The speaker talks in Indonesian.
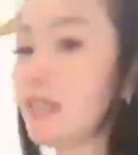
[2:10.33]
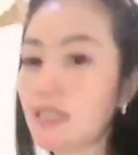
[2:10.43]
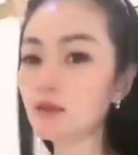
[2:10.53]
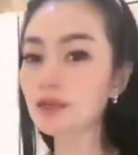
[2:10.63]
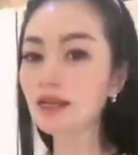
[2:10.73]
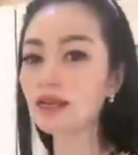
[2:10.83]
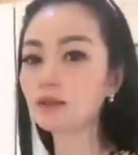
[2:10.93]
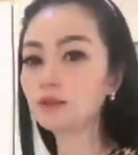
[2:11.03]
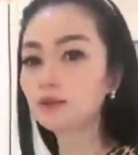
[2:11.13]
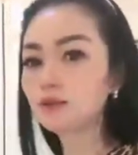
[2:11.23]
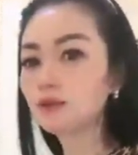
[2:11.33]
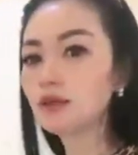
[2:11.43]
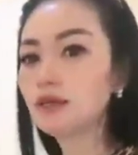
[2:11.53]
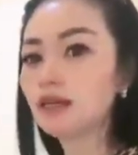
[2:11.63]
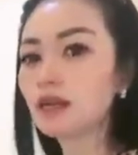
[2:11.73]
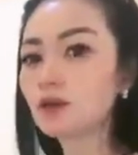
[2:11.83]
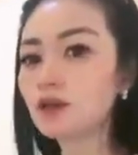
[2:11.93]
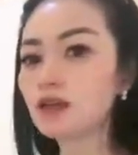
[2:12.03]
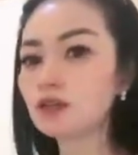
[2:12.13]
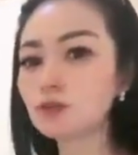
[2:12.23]
ini udah laku kalau
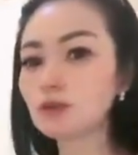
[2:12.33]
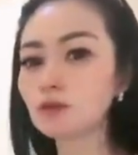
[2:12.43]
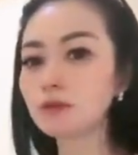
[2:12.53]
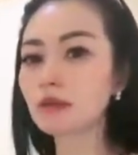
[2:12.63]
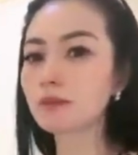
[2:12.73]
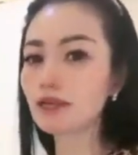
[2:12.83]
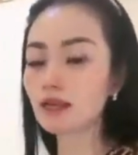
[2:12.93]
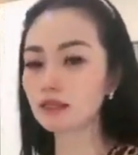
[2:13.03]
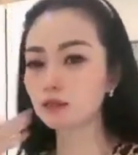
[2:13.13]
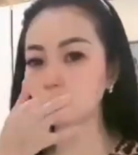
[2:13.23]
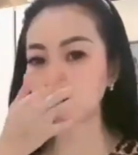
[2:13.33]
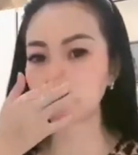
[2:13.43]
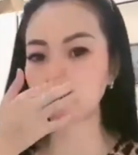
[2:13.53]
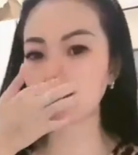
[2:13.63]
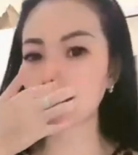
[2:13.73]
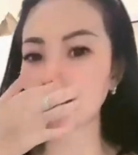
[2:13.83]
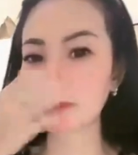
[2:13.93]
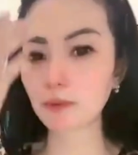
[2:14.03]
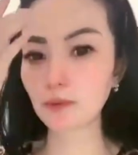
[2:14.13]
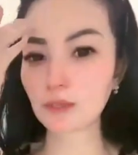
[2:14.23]
yang itu belum yang merah itu lingerie
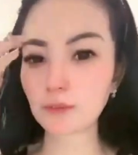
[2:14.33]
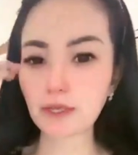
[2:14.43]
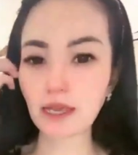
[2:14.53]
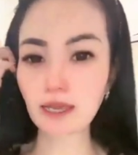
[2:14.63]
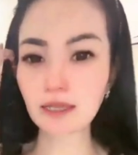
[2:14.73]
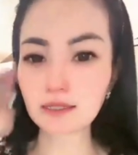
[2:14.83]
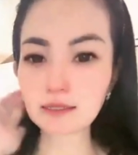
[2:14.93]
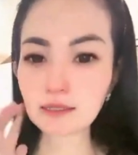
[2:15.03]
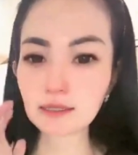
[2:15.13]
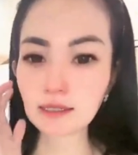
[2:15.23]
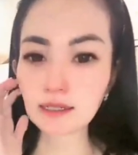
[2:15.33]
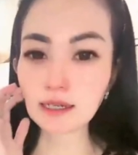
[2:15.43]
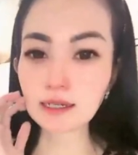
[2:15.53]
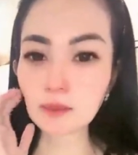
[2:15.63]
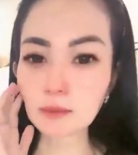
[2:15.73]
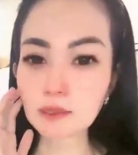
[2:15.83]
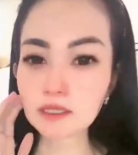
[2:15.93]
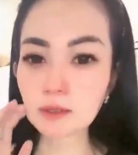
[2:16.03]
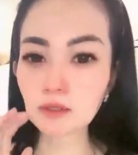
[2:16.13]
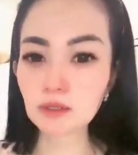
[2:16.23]
ribu ya Ke, kenapa
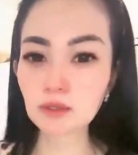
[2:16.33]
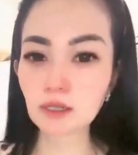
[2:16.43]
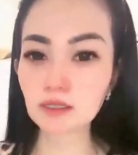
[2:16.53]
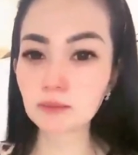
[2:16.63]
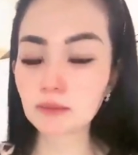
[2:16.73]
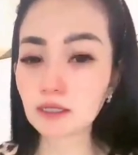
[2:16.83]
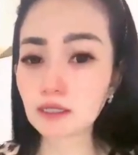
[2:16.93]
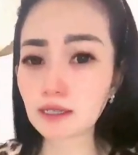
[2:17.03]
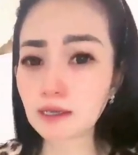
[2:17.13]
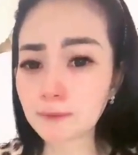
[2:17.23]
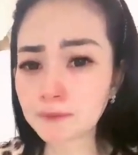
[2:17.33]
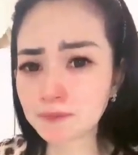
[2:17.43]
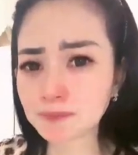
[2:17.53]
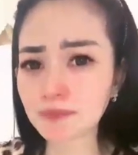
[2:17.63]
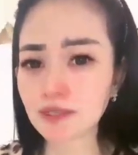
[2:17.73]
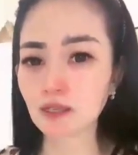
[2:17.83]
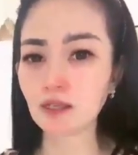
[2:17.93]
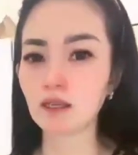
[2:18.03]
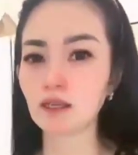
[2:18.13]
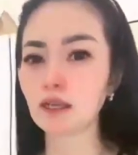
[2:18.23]
masih baru dijual jimmernya
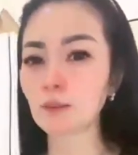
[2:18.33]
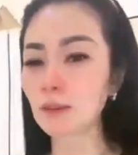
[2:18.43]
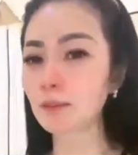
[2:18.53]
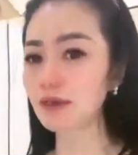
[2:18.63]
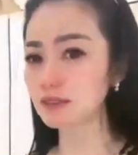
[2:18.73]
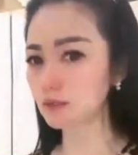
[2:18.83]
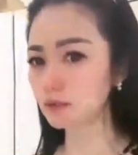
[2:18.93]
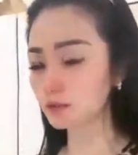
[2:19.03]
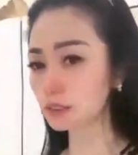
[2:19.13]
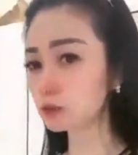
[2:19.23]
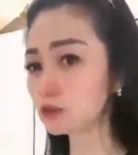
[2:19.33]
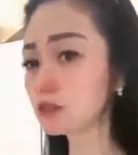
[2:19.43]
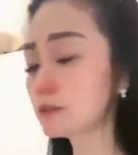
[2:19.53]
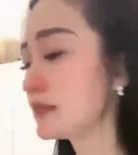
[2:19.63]
nggak apa-apa sih itu sih